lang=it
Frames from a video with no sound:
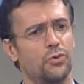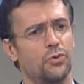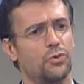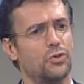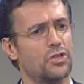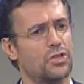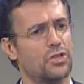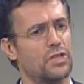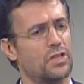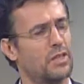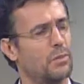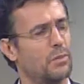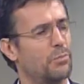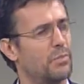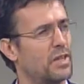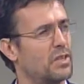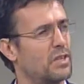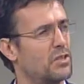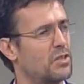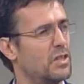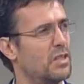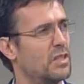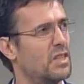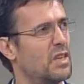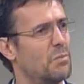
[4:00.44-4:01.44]
160
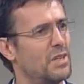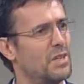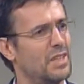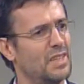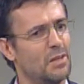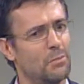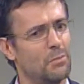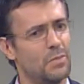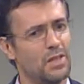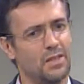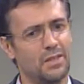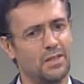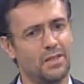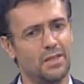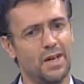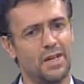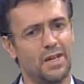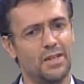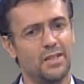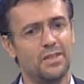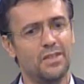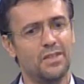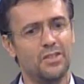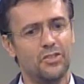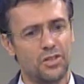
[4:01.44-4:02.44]
pagine di emendamenti
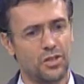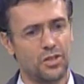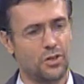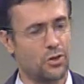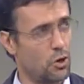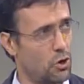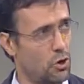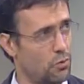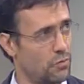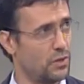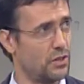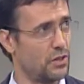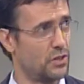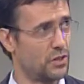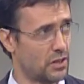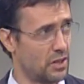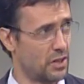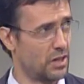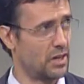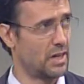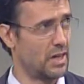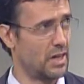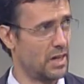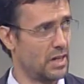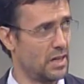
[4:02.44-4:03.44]
alle 19 di
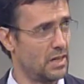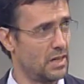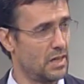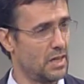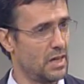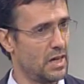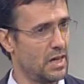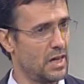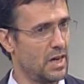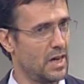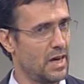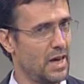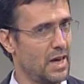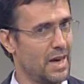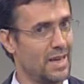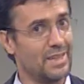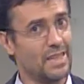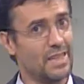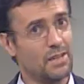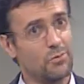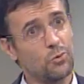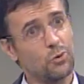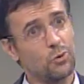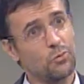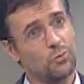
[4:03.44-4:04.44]
sera e
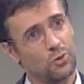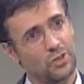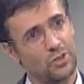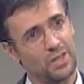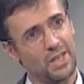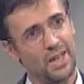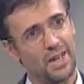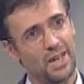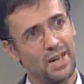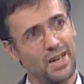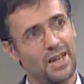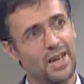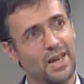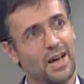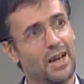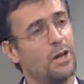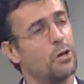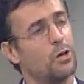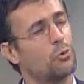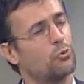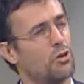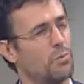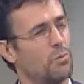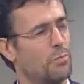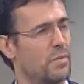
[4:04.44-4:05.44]
devono votarle
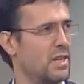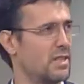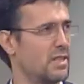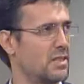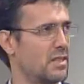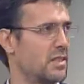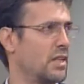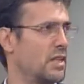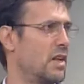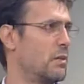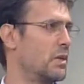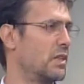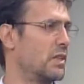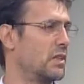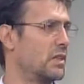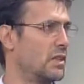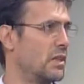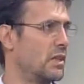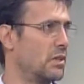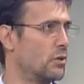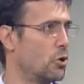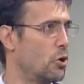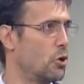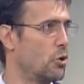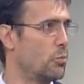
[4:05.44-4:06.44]
alle 8 e mezza della
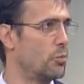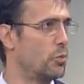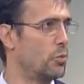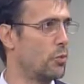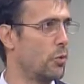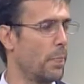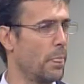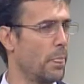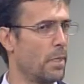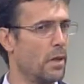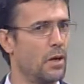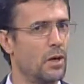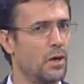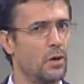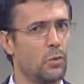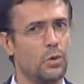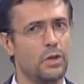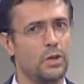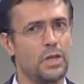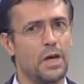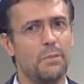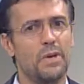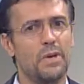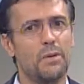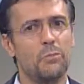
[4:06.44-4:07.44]
mattina dopo.
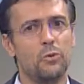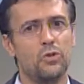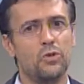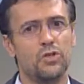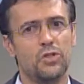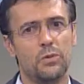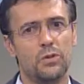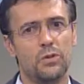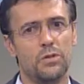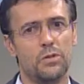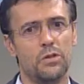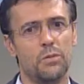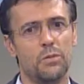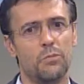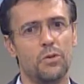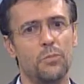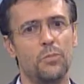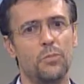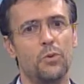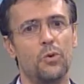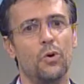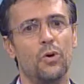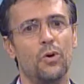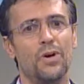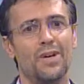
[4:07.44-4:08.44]
Quindi abbiamo una situazione
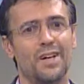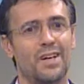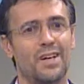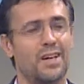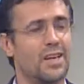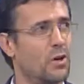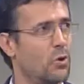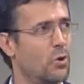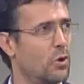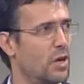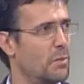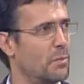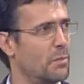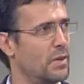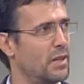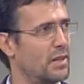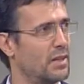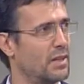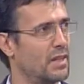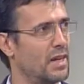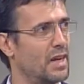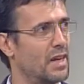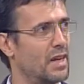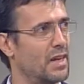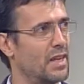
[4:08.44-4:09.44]
proprio
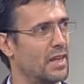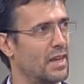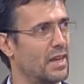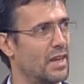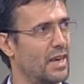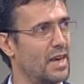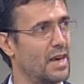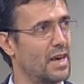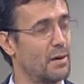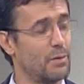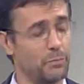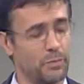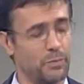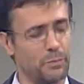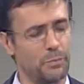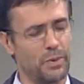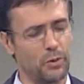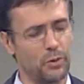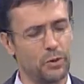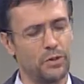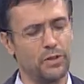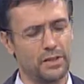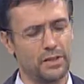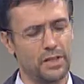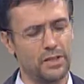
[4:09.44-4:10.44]
regolamentare, che è,
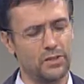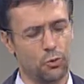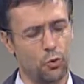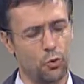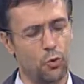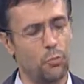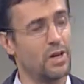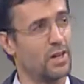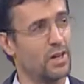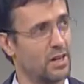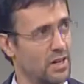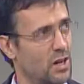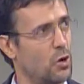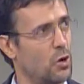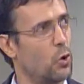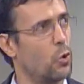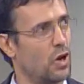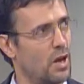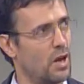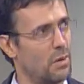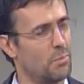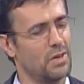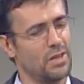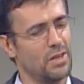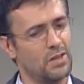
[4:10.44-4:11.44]
parlo inteso come
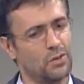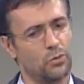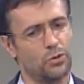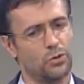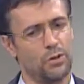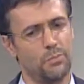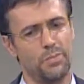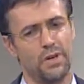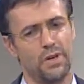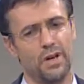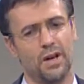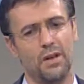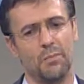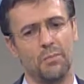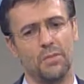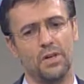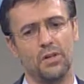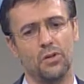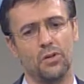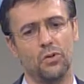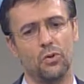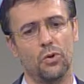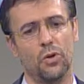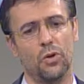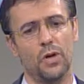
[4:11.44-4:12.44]
regolamento del
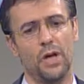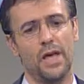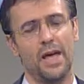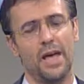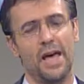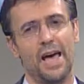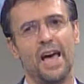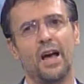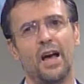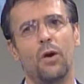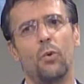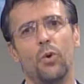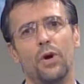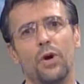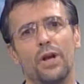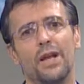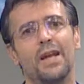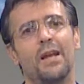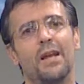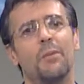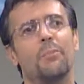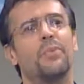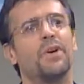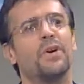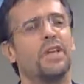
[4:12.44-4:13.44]
Parlamento, è quella
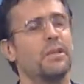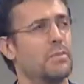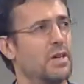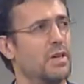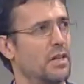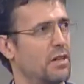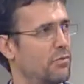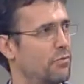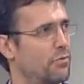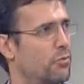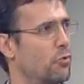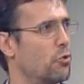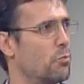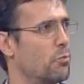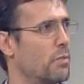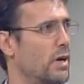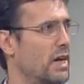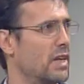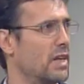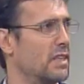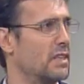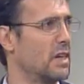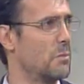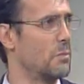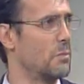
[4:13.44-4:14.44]
la prima riforma che